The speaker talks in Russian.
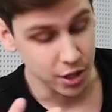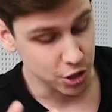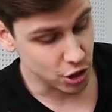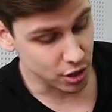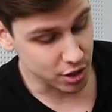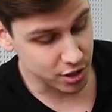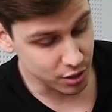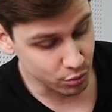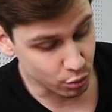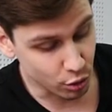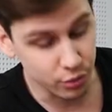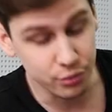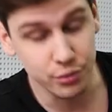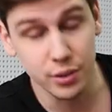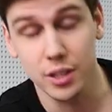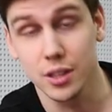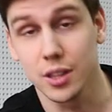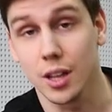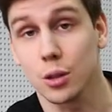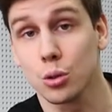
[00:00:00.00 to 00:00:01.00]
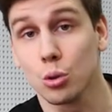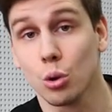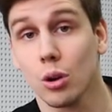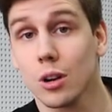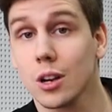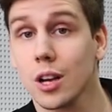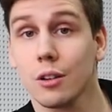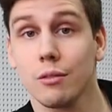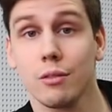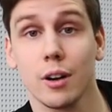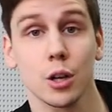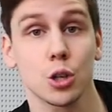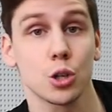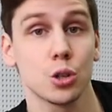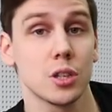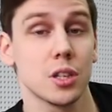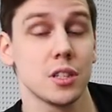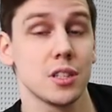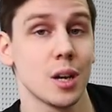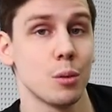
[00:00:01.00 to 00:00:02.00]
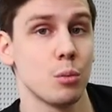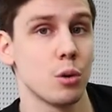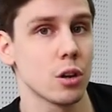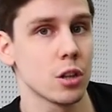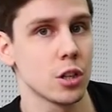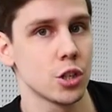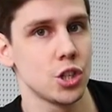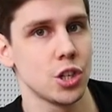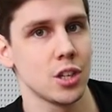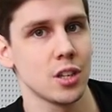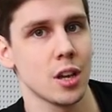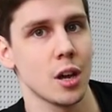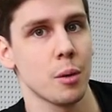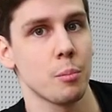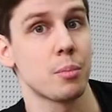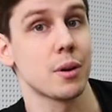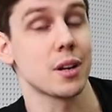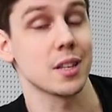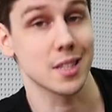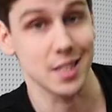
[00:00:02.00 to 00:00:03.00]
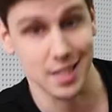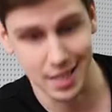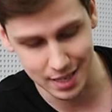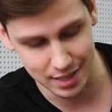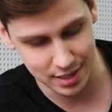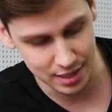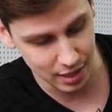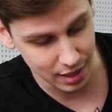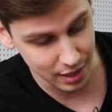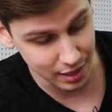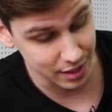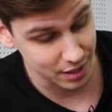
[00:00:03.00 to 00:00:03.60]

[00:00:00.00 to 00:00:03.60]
Через него видно только вашу систему охлаждения процессора.